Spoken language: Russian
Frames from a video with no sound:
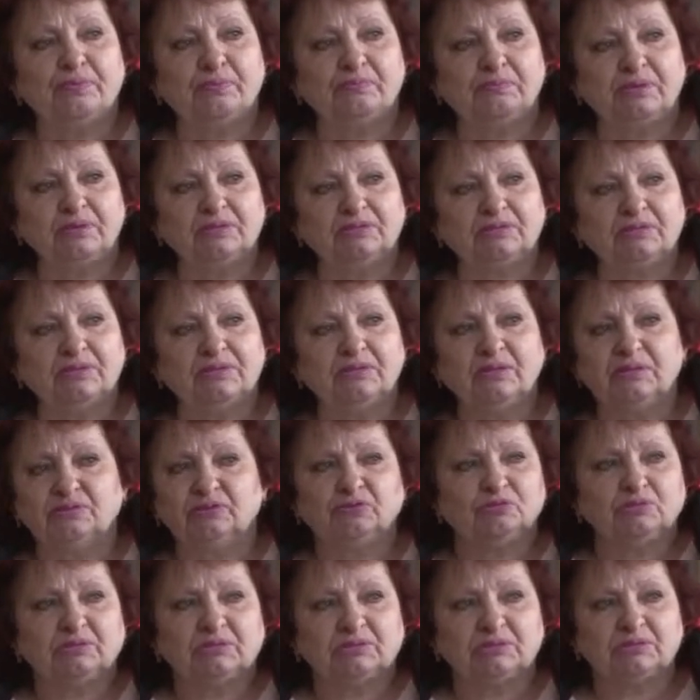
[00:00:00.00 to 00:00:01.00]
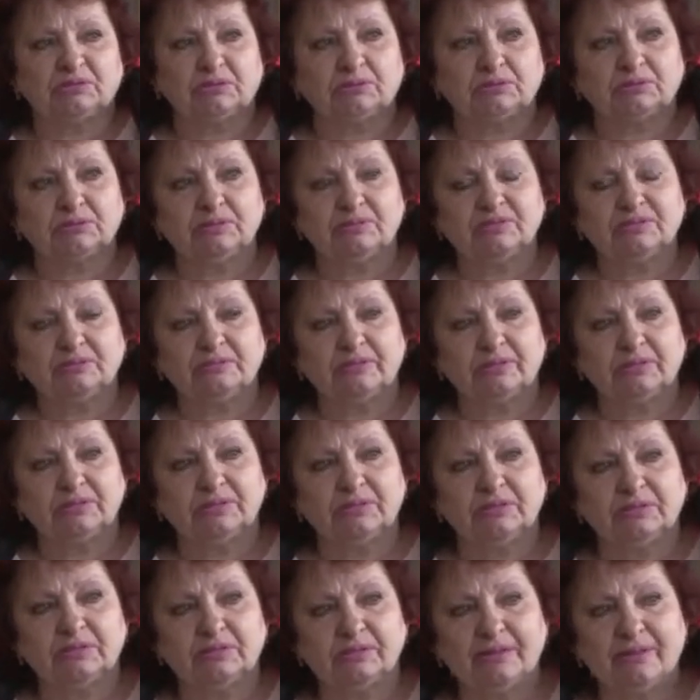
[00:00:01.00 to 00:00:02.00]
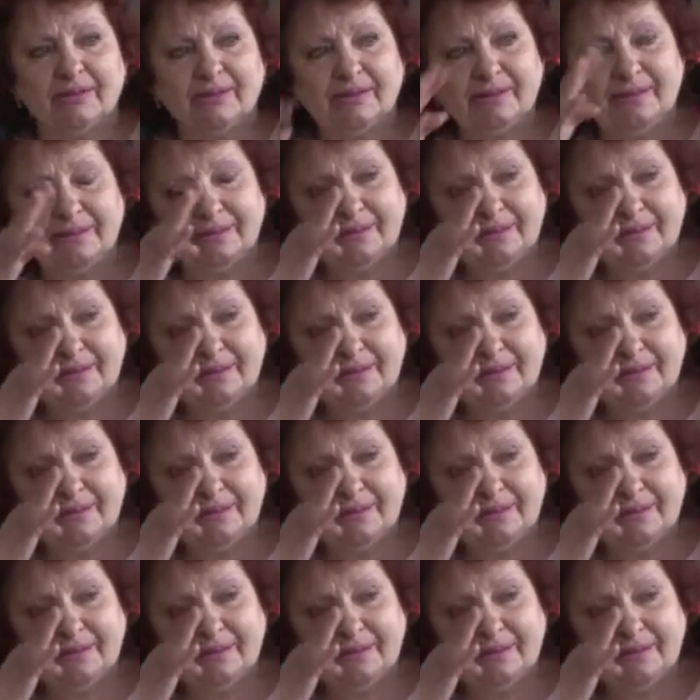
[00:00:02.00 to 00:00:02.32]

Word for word: Попал снаряд, но я не знаю, что там с квартирой.